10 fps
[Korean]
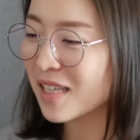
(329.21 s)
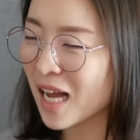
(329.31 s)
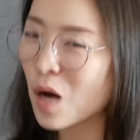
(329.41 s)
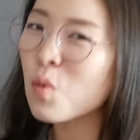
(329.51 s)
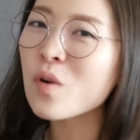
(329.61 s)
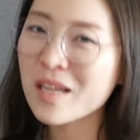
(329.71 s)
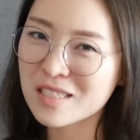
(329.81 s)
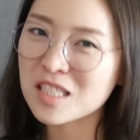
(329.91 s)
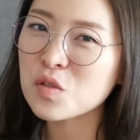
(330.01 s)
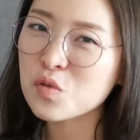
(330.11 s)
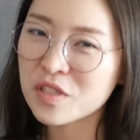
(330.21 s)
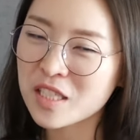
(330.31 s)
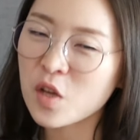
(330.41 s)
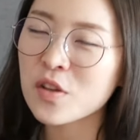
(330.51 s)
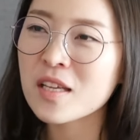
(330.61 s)
가혹한
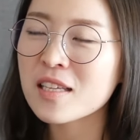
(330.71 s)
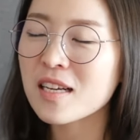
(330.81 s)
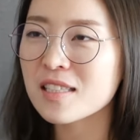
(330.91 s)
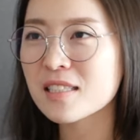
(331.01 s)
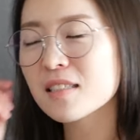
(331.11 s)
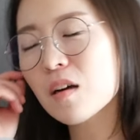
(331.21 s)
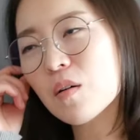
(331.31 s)
기준의 덫, 그러니까